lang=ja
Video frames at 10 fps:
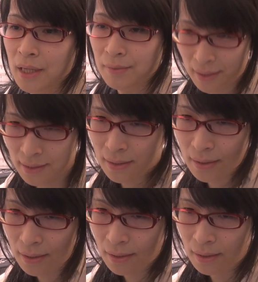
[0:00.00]
いま
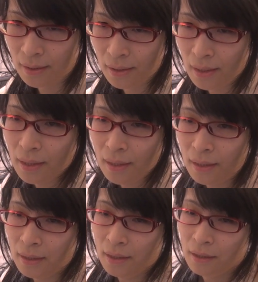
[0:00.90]
す
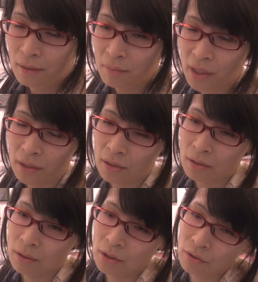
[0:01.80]
まあ
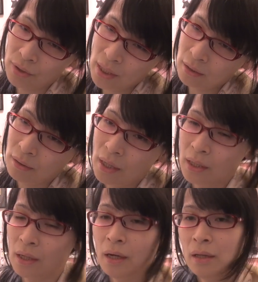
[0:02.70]
去年
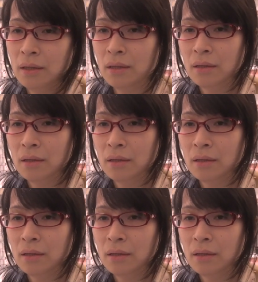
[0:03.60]
ぐらいから